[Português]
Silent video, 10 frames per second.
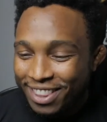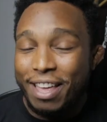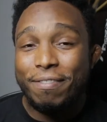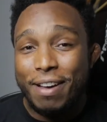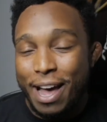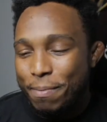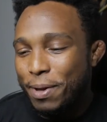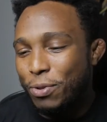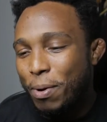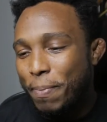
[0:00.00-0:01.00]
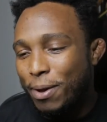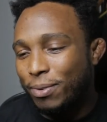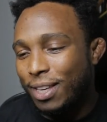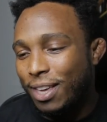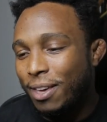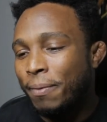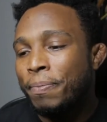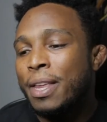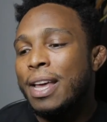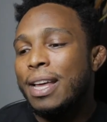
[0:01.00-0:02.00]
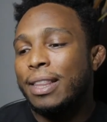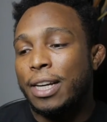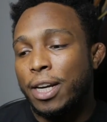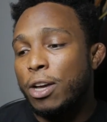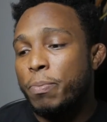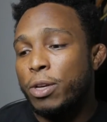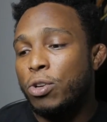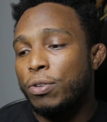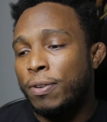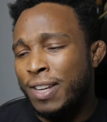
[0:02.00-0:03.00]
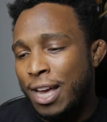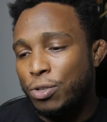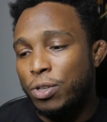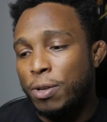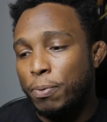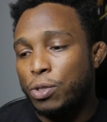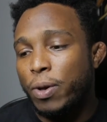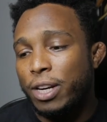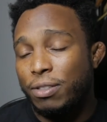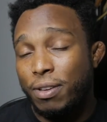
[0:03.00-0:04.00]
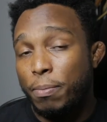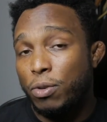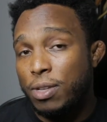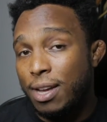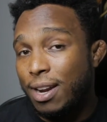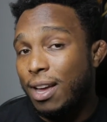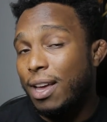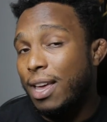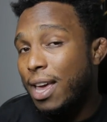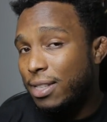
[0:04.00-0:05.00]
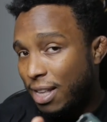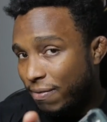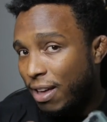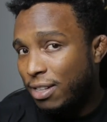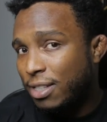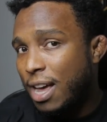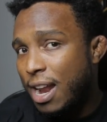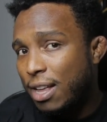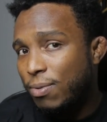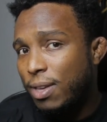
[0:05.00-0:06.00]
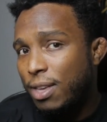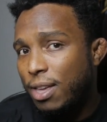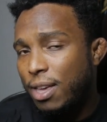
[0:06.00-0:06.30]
Devar mandou uma pergunta aqui. Tá chegando minhas notificações depois que eu reativei meu Instagram? Esse Devar é descarado, hein?